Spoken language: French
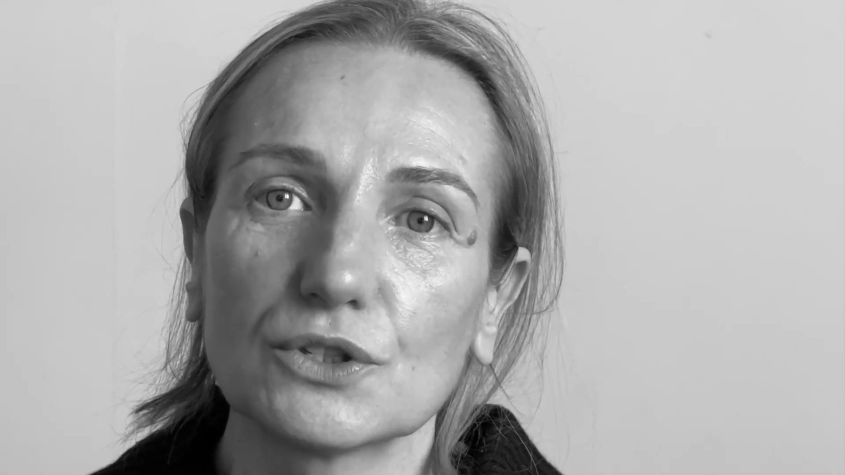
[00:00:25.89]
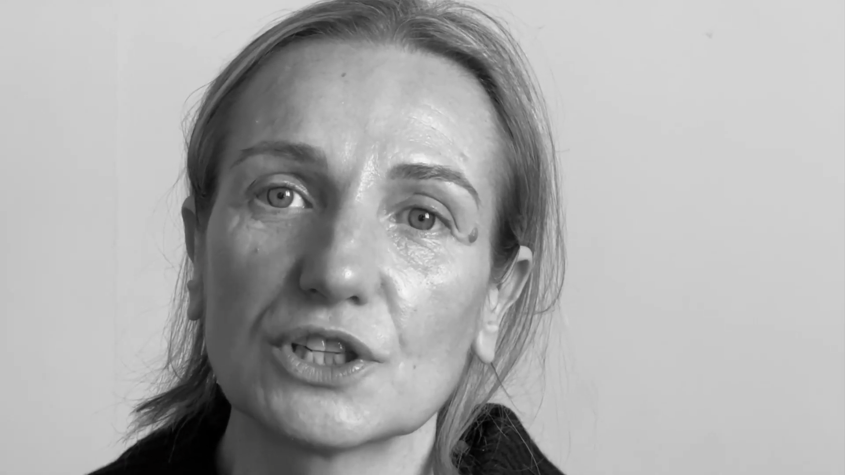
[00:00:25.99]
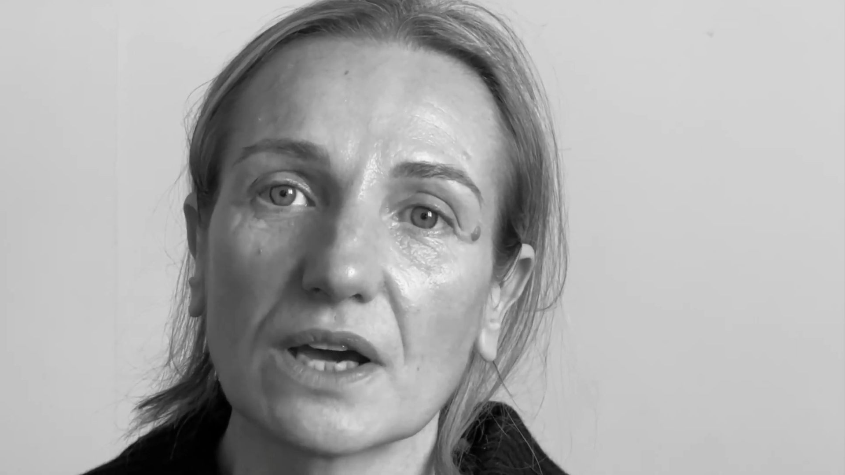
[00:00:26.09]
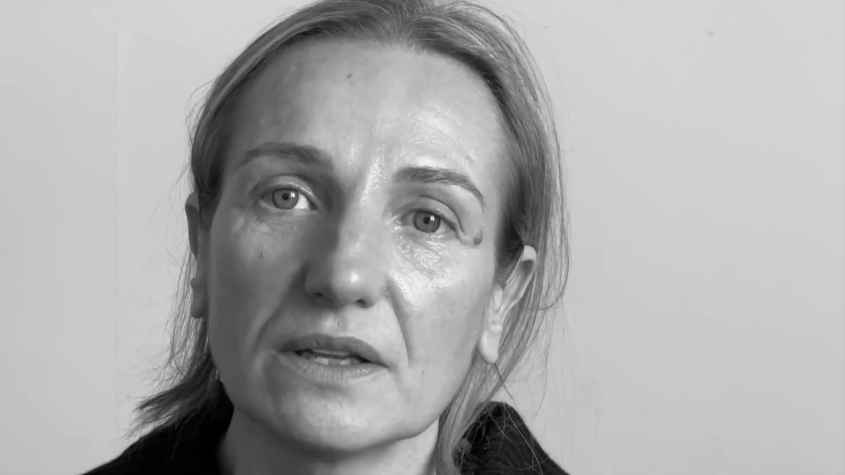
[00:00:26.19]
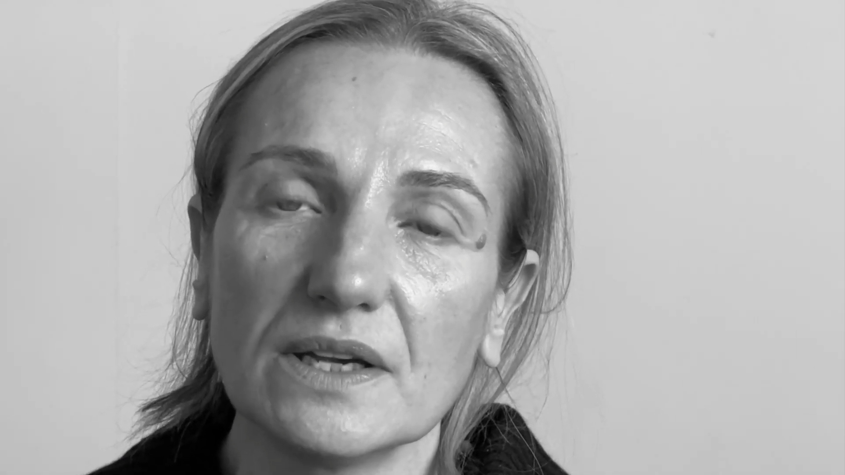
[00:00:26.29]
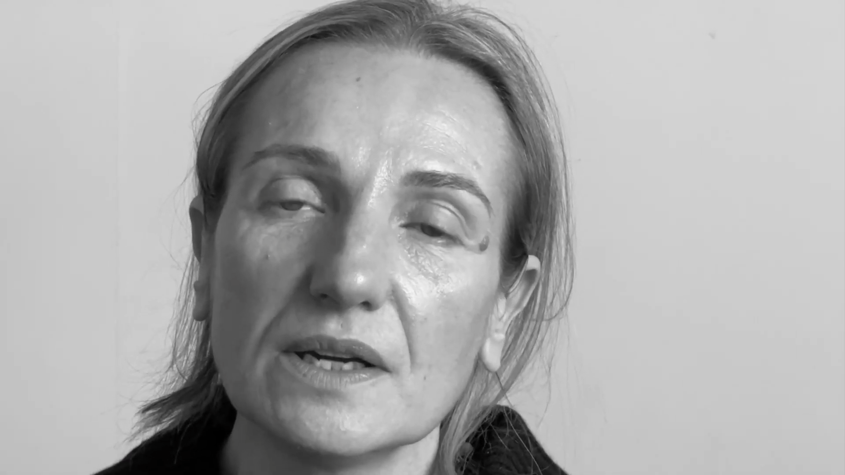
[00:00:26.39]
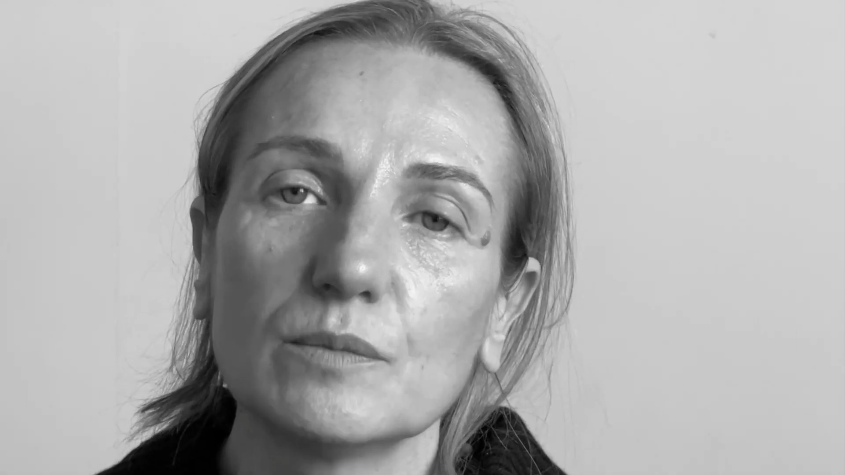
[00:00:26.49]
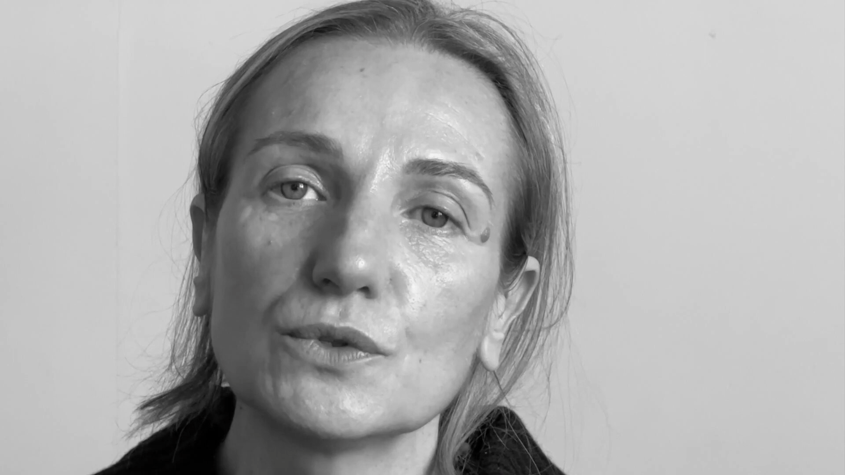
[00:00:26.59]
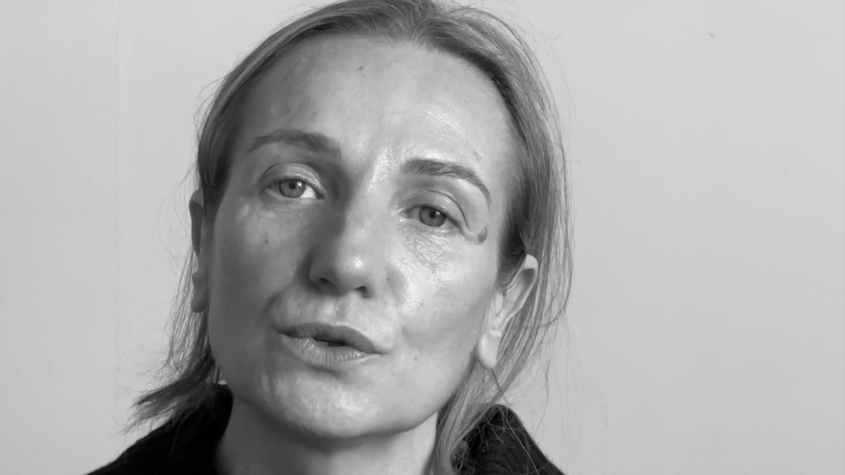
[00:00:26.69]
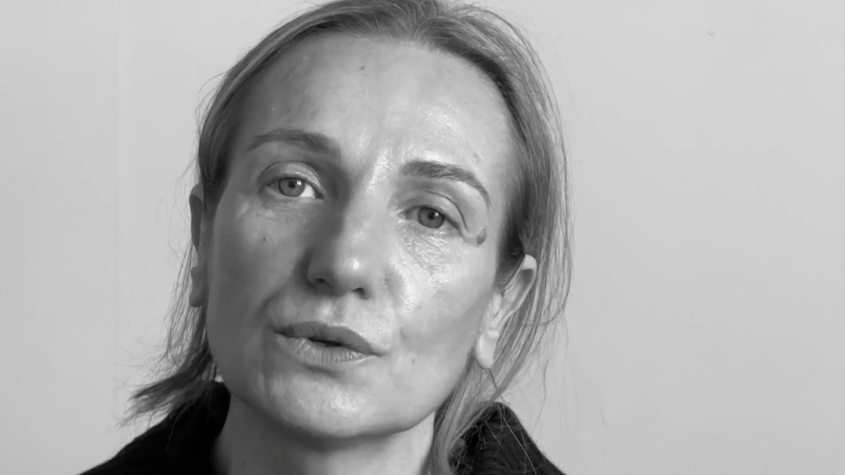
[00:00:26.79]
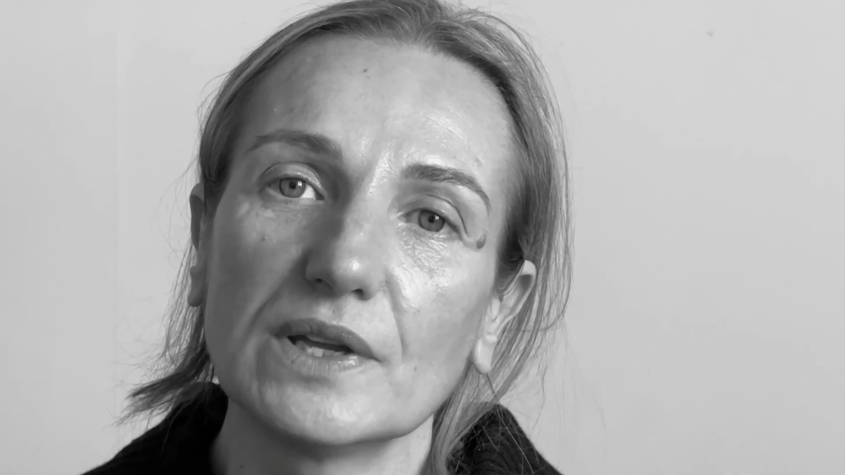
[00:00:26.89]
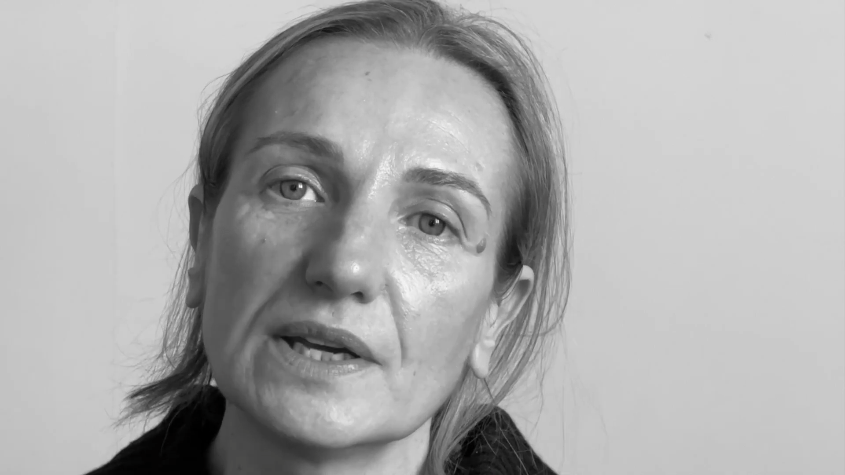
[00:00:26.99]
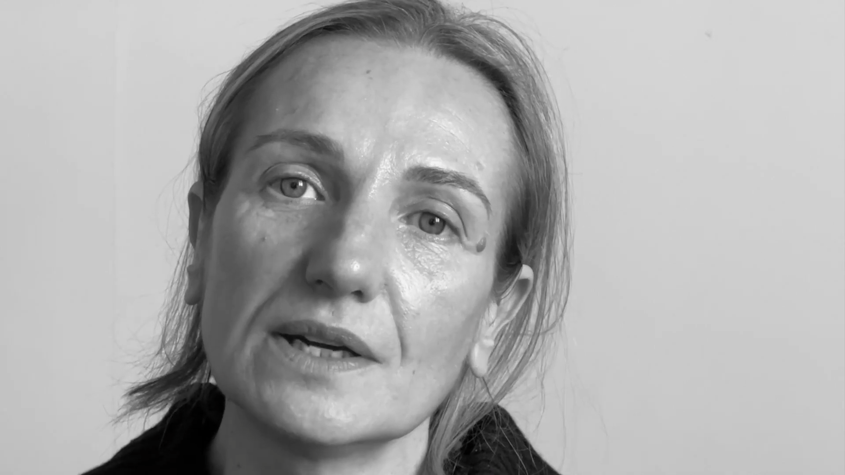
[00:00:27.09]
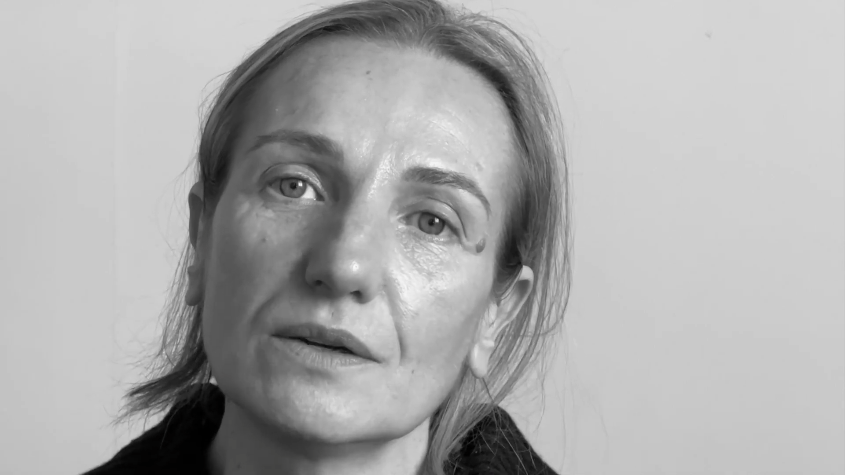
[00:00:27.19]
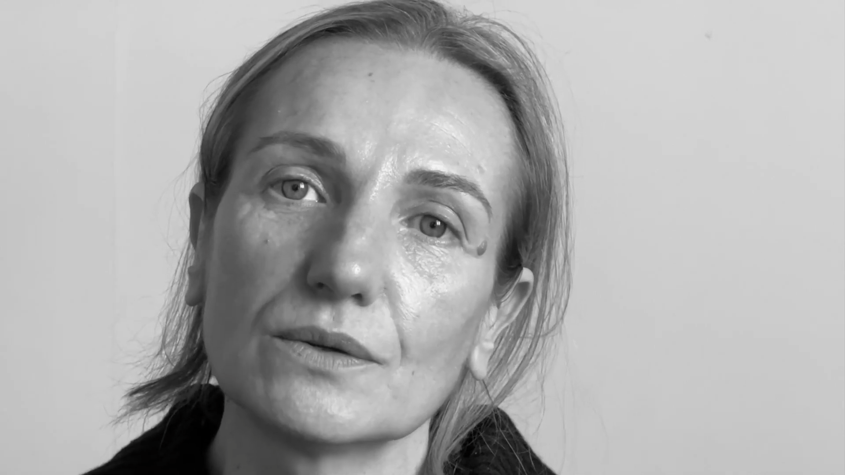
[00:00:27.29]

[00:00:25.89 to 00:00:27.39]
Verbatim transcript: charnelle, émotionnelle,